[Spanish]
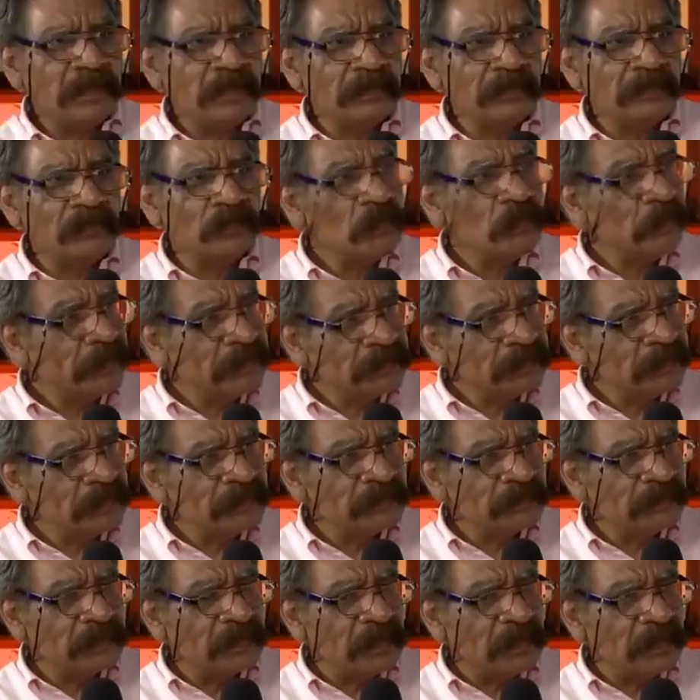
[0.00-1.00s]
no
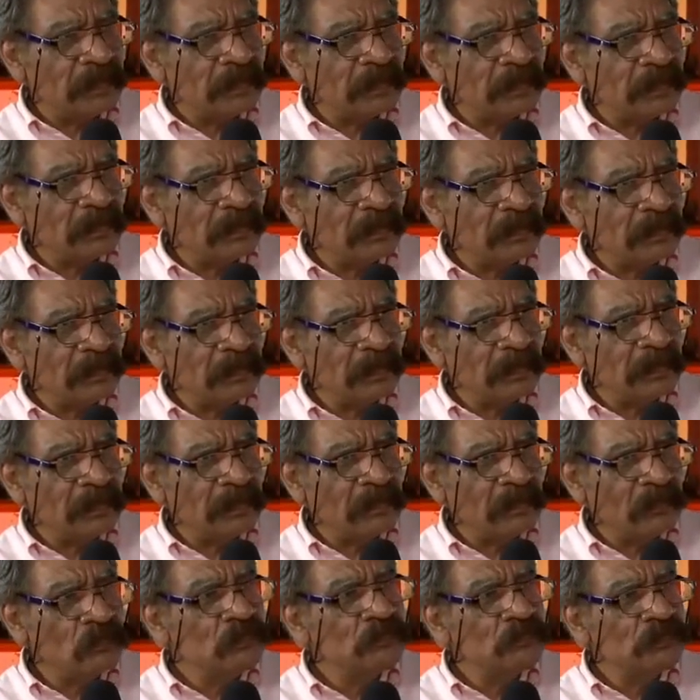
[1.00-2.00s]
existe
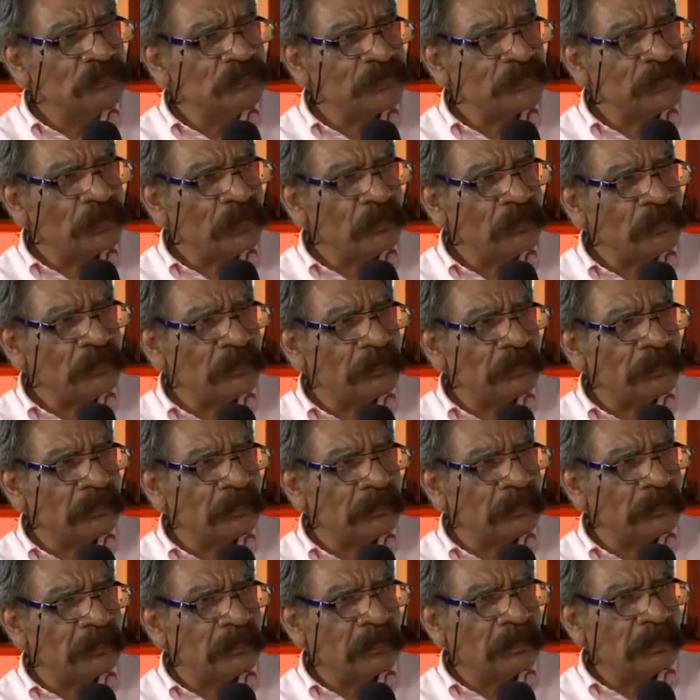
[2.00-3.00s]
eh, un museo
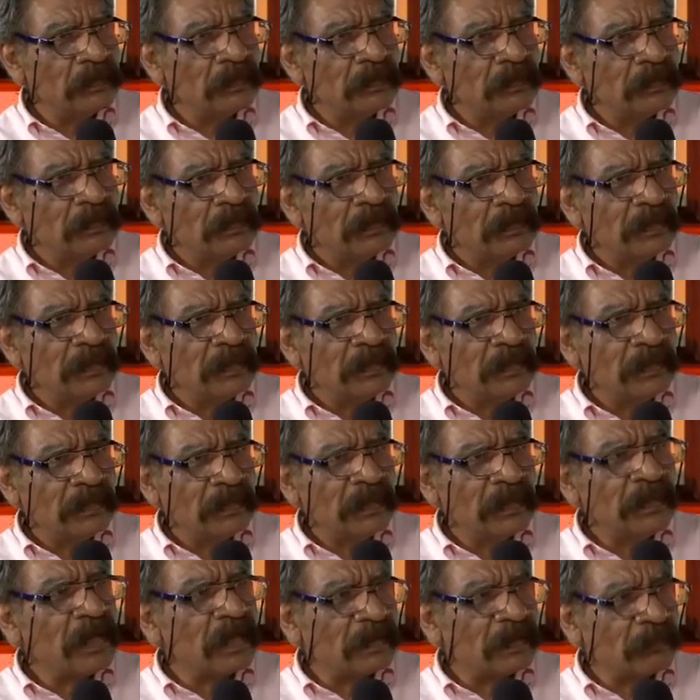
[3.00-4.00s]
eh,
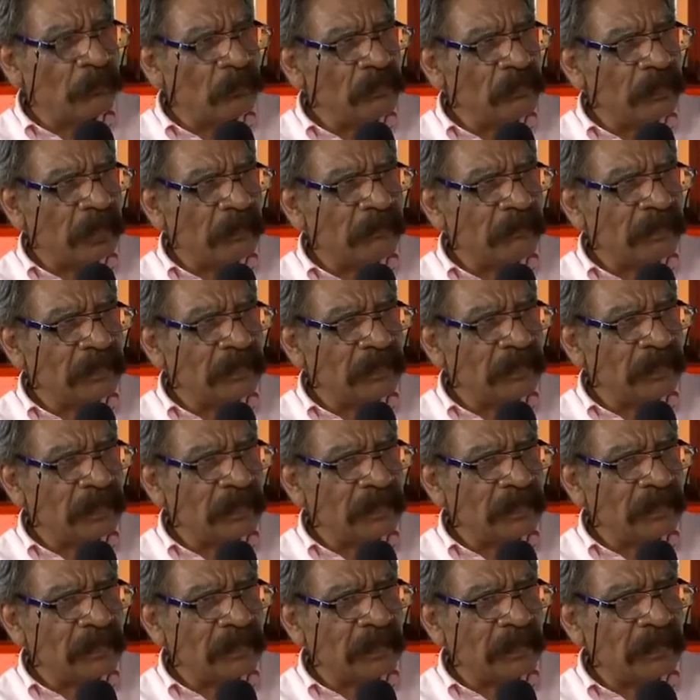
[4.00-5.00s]
en la República
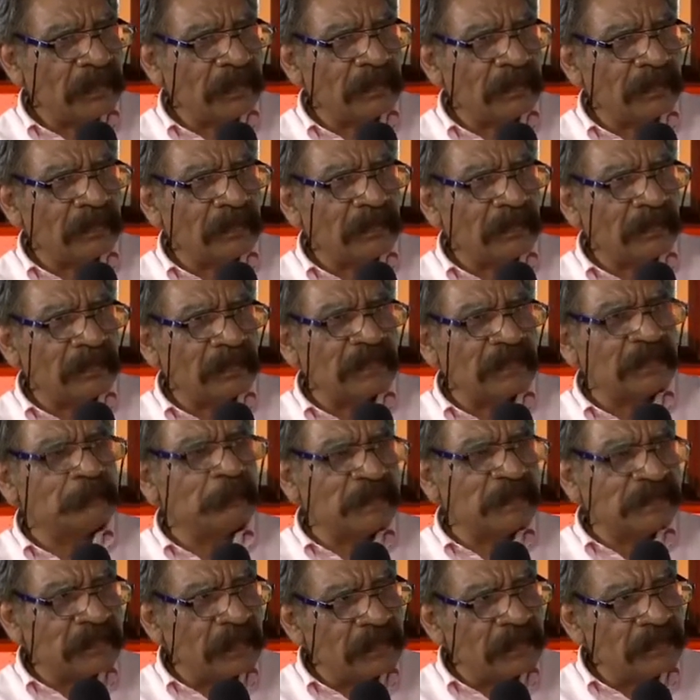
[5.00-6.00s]
Mexicana
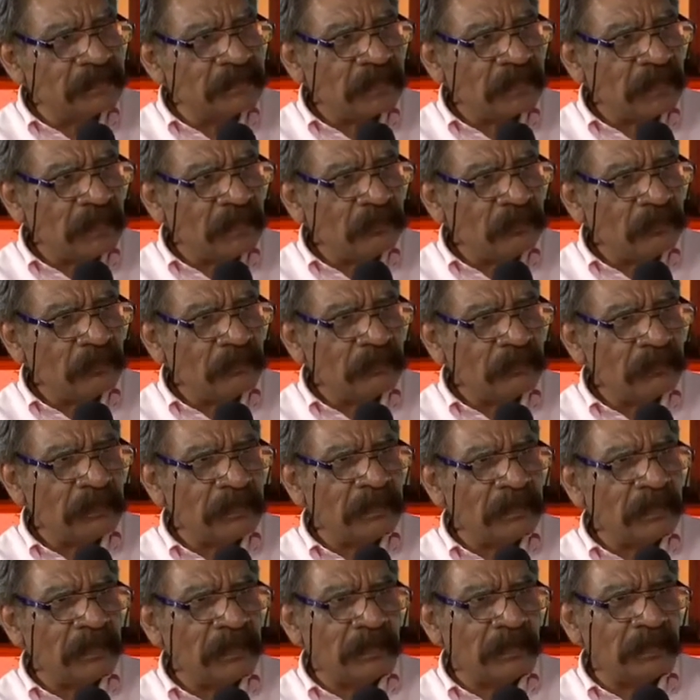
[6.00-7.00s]
especializado
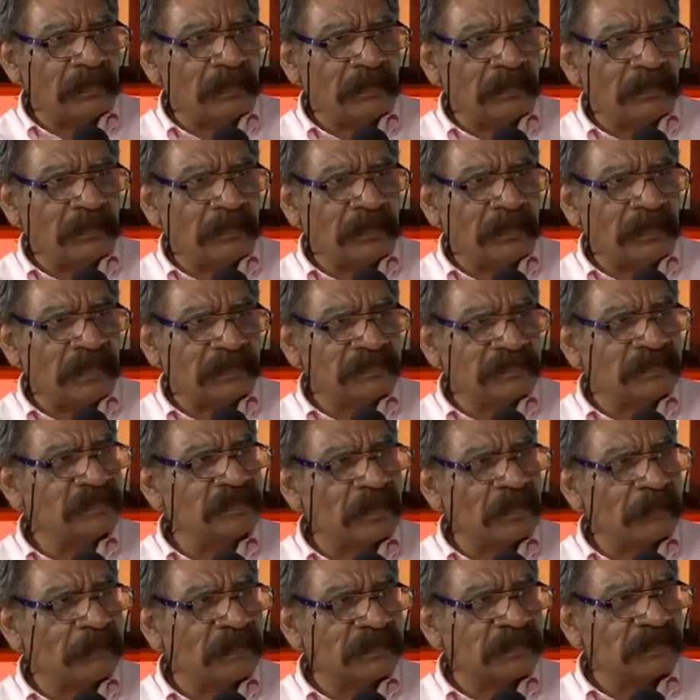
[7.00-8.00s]
en, en, la
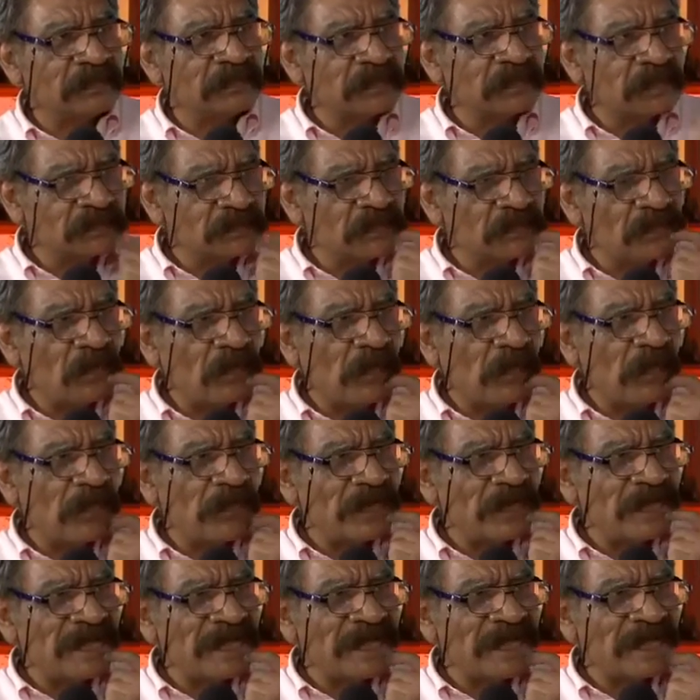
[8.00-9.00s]

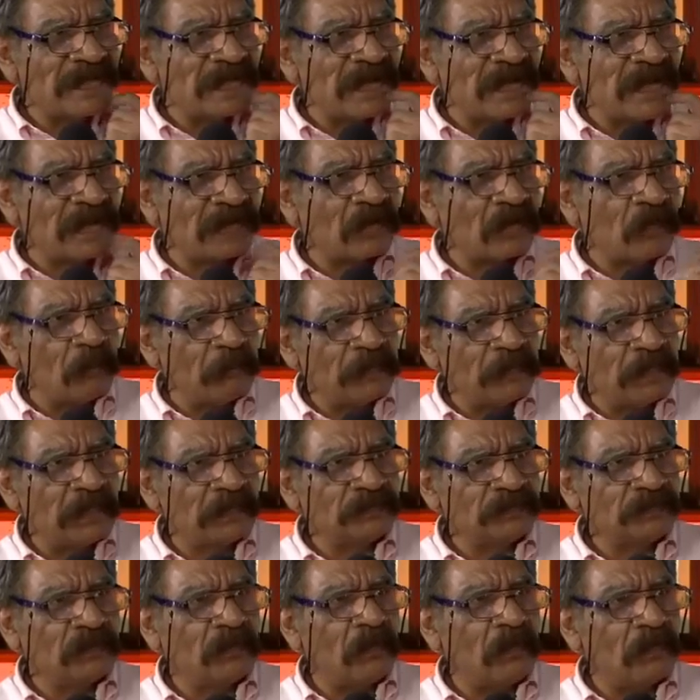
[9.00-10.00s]
sistematización y en la
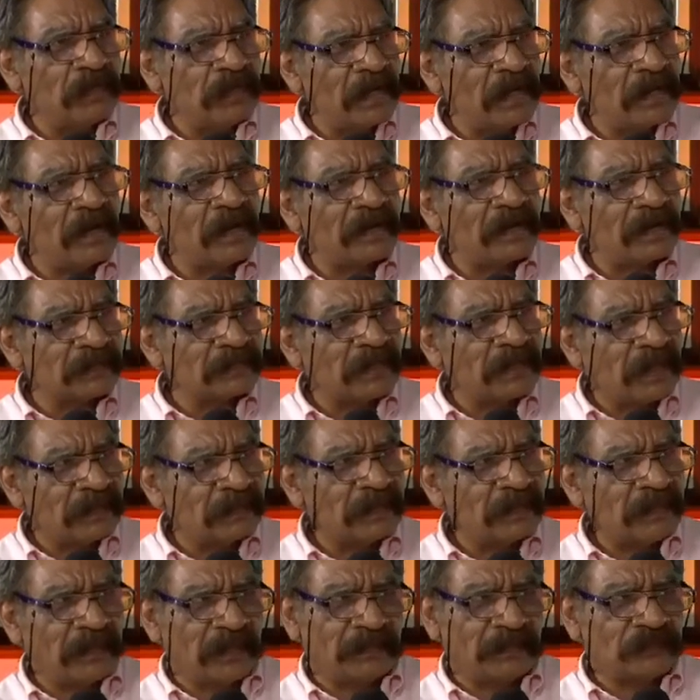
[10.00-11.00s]
recopilación, en el
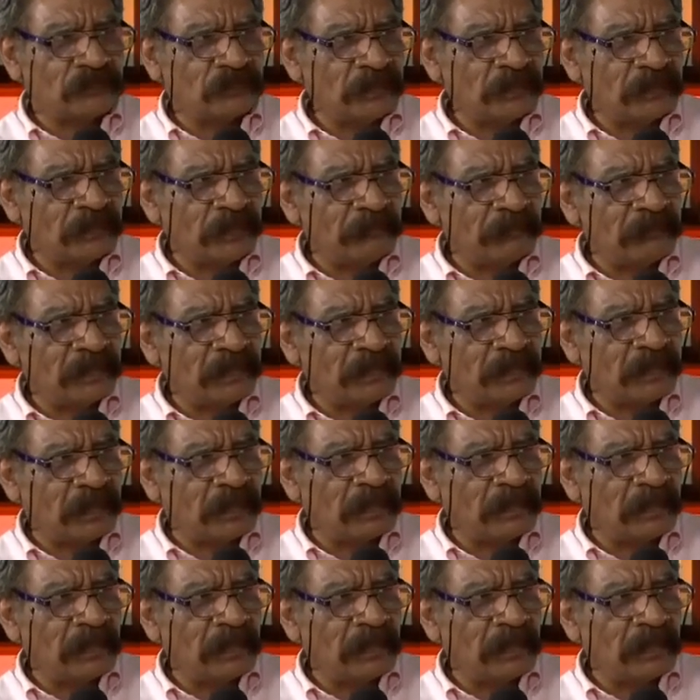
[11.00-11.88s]
rescate de la historieta mexicana.